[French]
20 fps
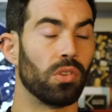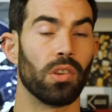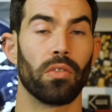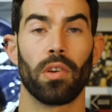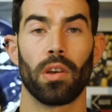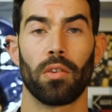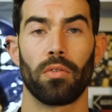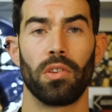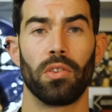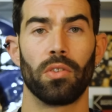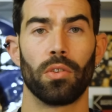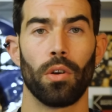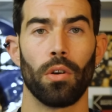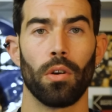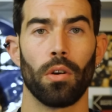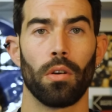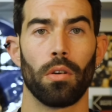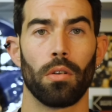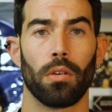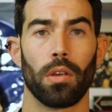avez un
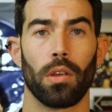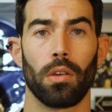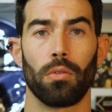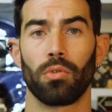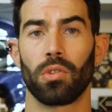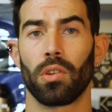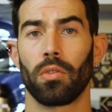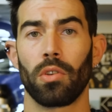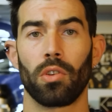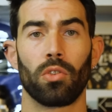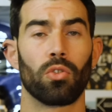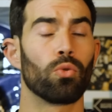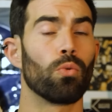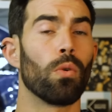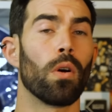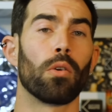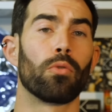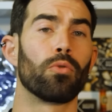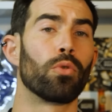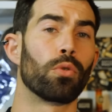viseur et vous avez soit
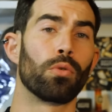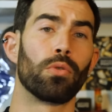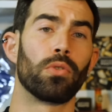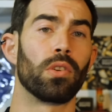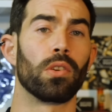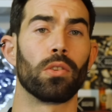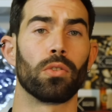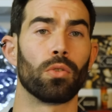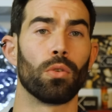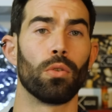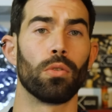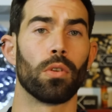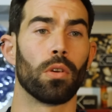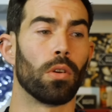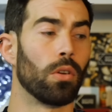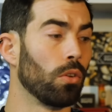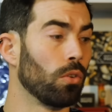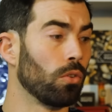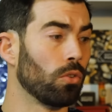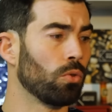un focusing zone,
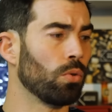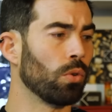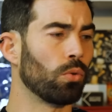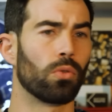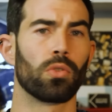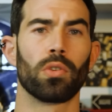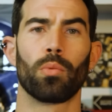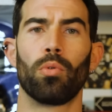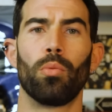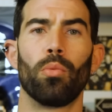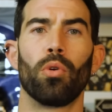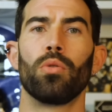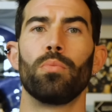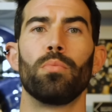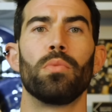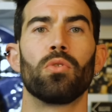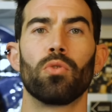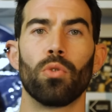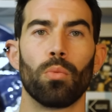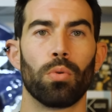soit tout simplement une
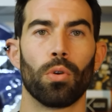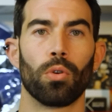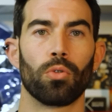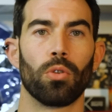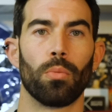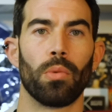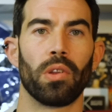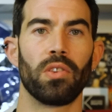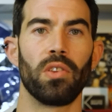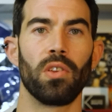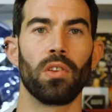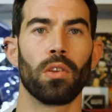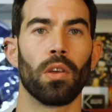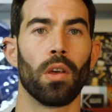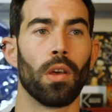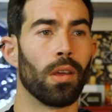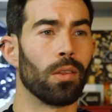mise au point automatique.